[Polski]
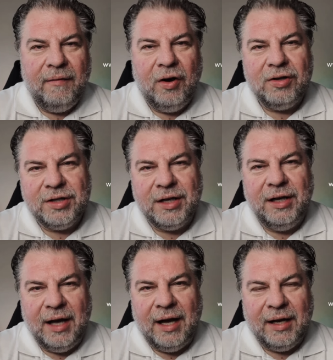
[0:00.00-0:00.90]

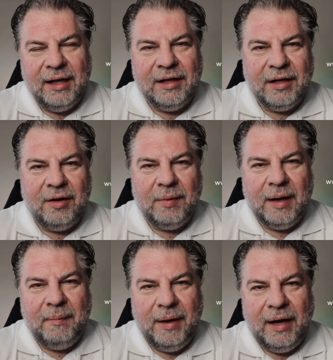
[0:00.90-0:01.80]

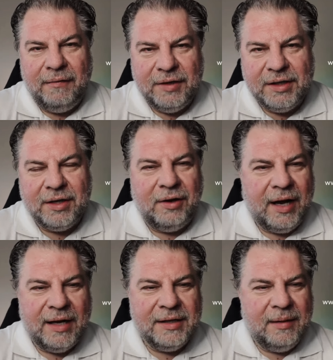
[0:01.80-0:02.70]
włoskiagent.pl, wszystko
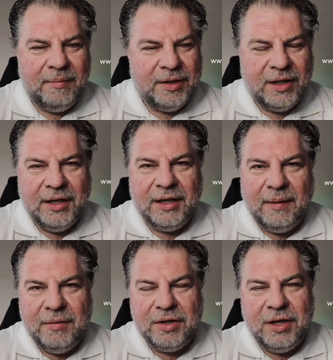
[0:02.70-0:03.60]
razem, bez żadnych
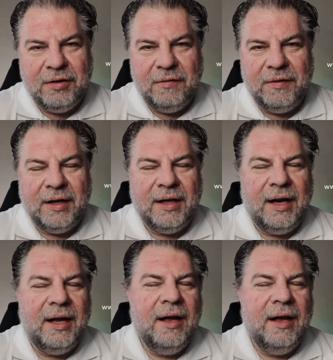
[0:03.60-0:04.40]
tam myślników i tak dalej.